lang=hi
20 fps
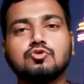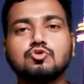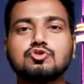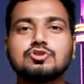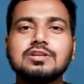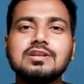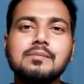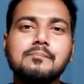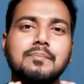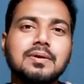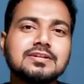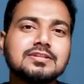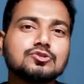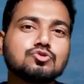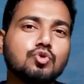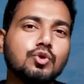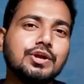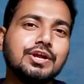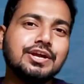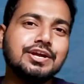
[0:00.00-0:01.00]
तो चलिए बढ़ते
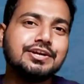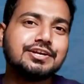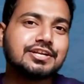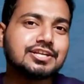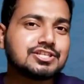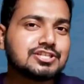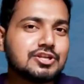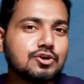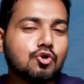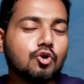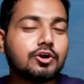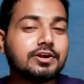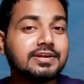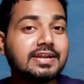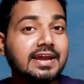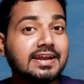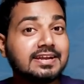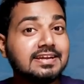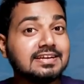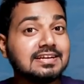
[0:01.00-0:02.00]
थोड़े इंटरेस्टिंग और
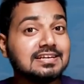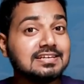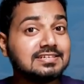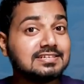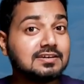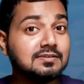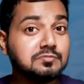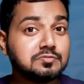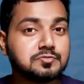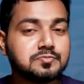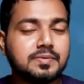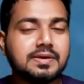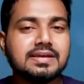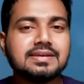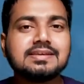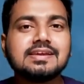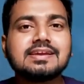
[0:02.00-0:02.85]
टेक्निकल टर्म्स पे